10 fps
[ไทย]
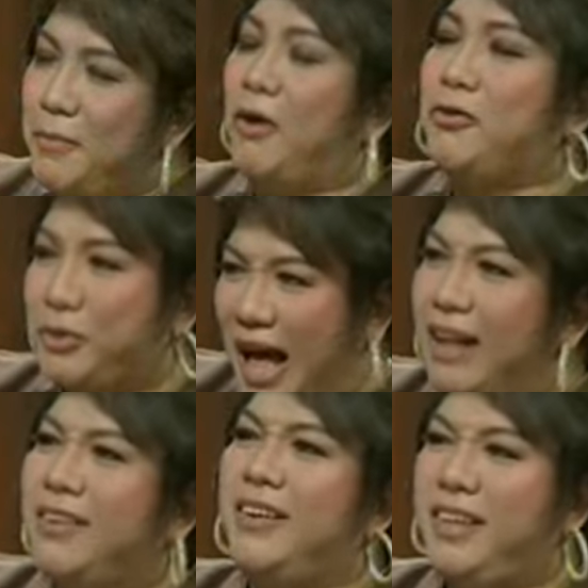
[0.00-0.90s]
เข้าสู่ทาง
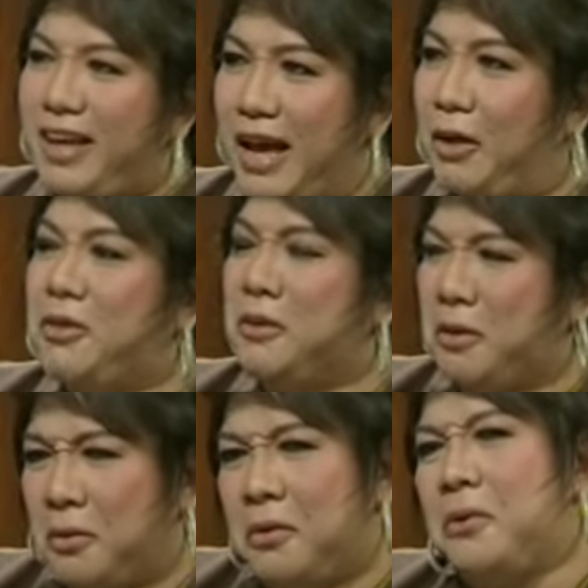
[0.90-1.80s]
เส้นนี้ไง เราถึง
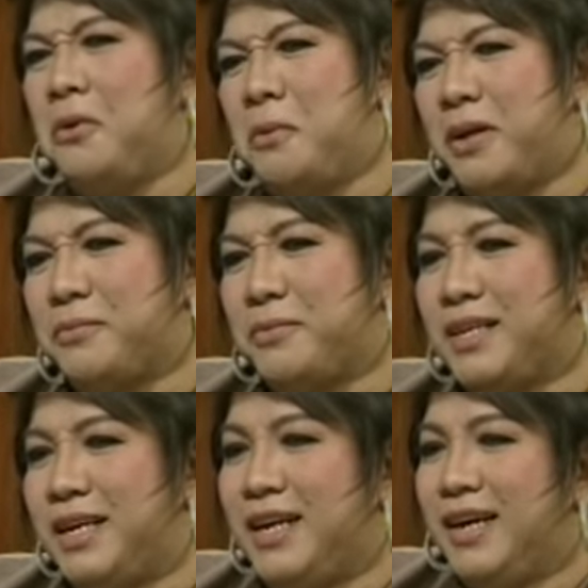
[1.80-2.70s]
เออรู้ว่า
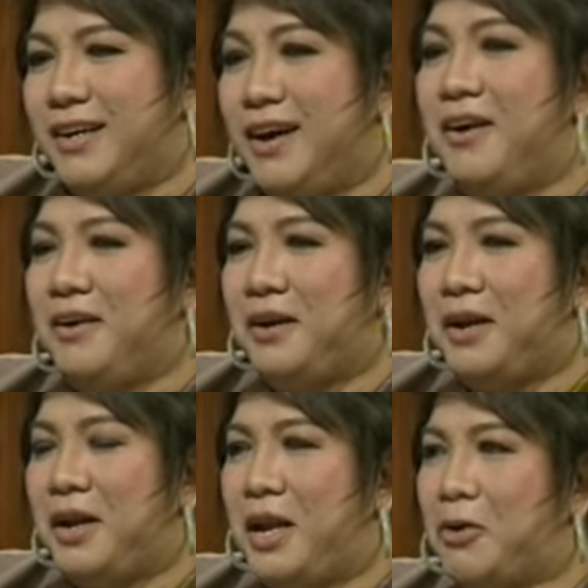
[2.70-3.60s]
เนอะ
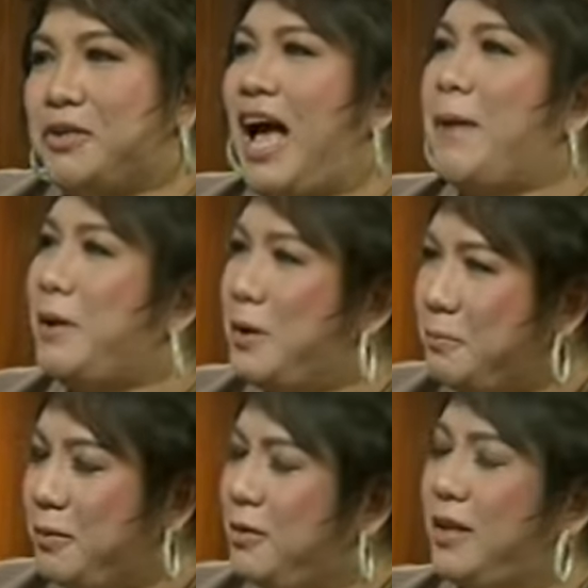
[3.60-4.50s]
เราช้าไปหรือ
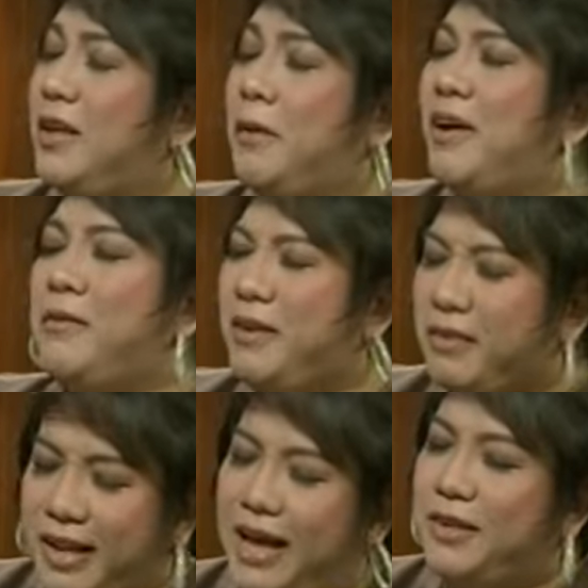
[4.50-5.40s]
แต่จริงๆแล้วไม่ไม่
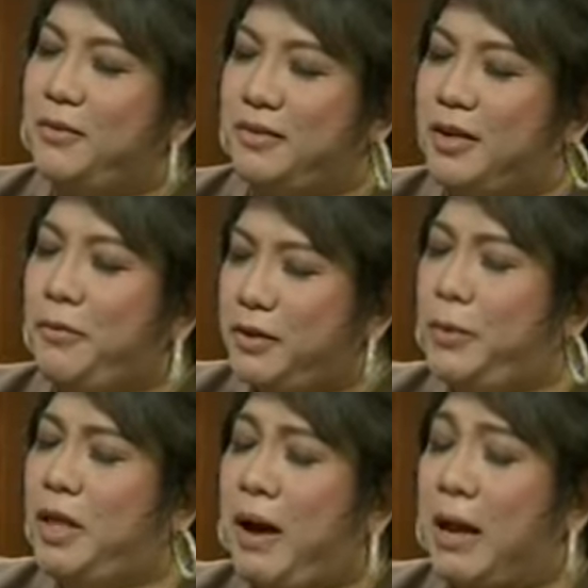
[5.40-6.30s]
เสียดายที่ที่ชีวิต
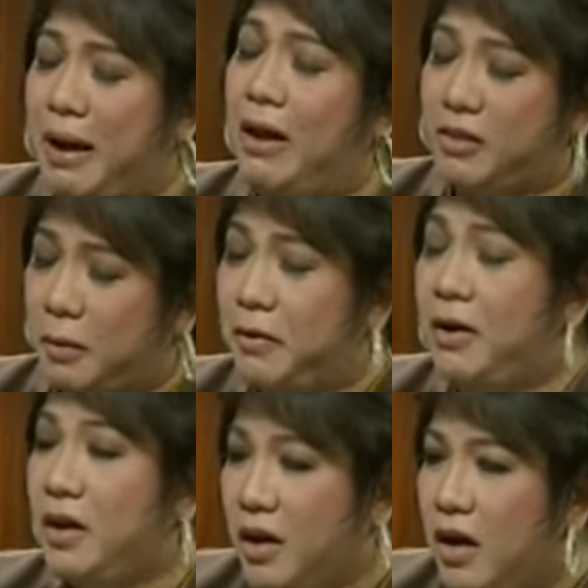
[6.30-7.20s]
ที่ผ่านมาหรอกแต่หมายว่า
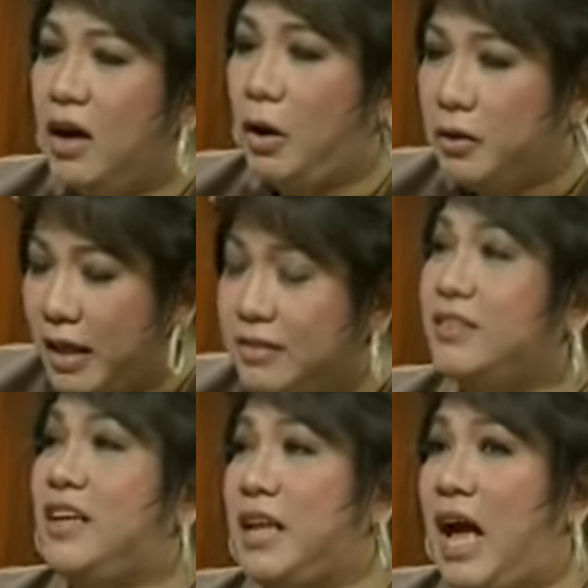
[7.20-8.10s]
เออเราตั้งส
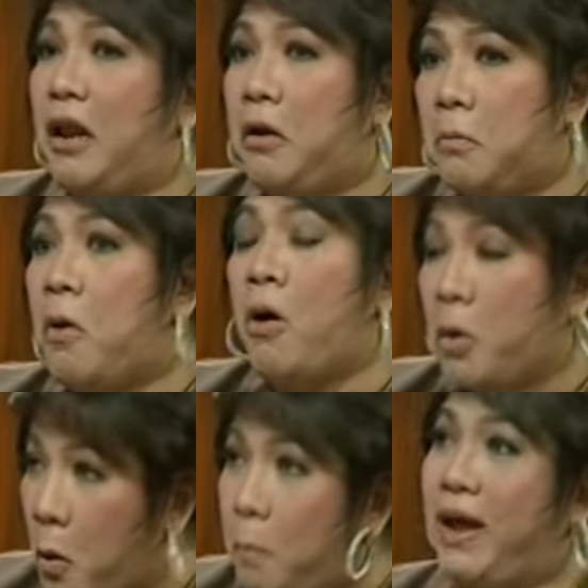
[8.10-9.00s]
ติ ได้แล้วเรามองโล
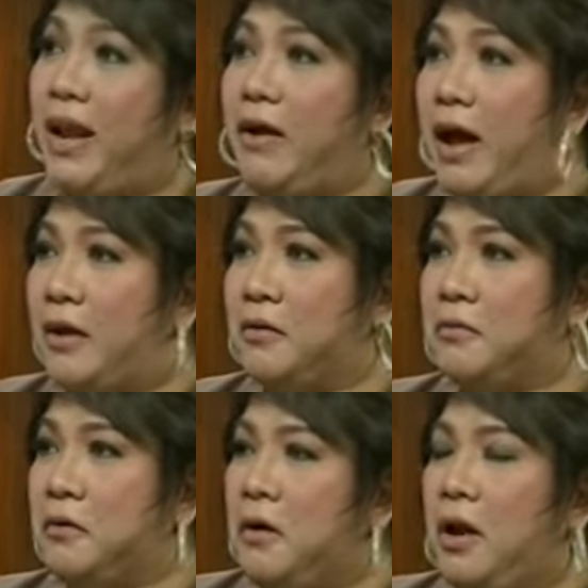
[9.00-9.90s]
กเป็นแล้วไง
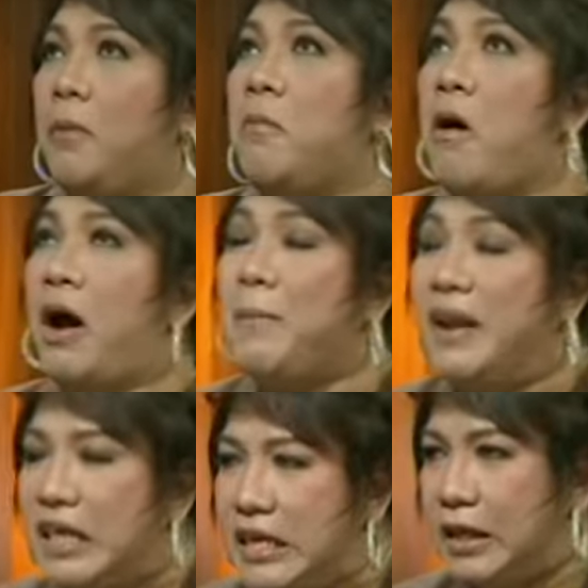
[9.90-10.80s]
เรามองให้มัน
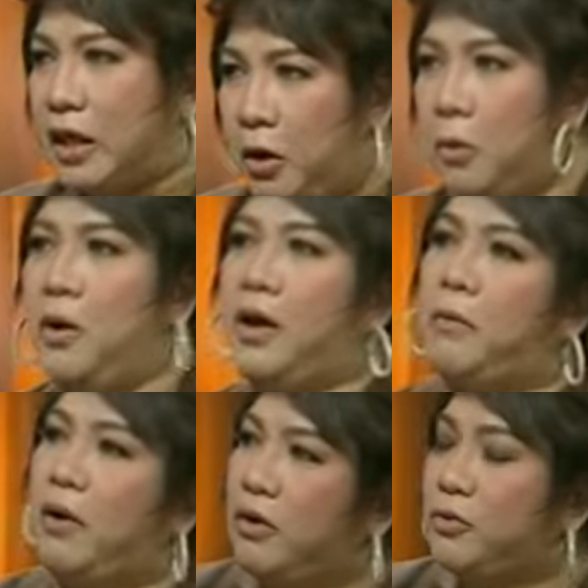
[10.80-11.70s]
ละเอียดทะลุแล้วไง
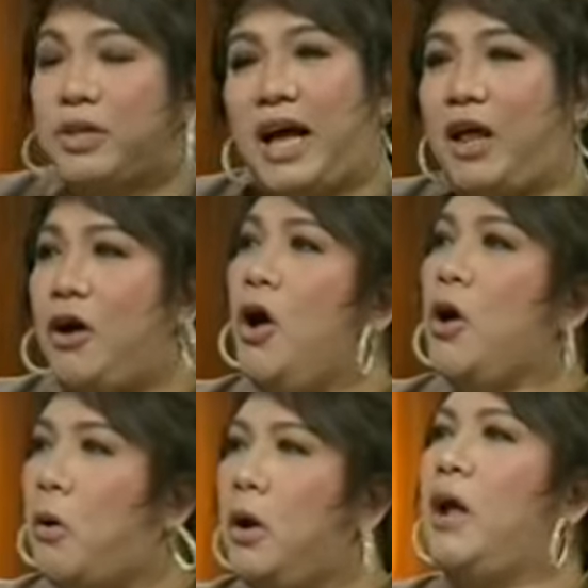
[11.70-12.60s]
ว่าเออสุดท้ายแล้ว
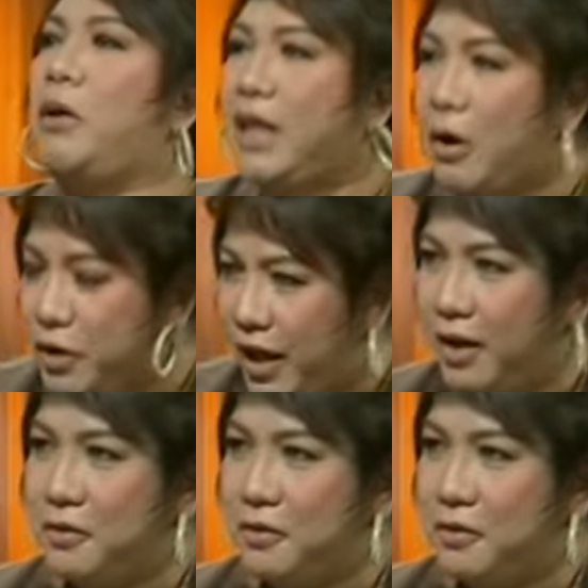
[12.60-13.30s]
คนเราก็เท่าเนี้ย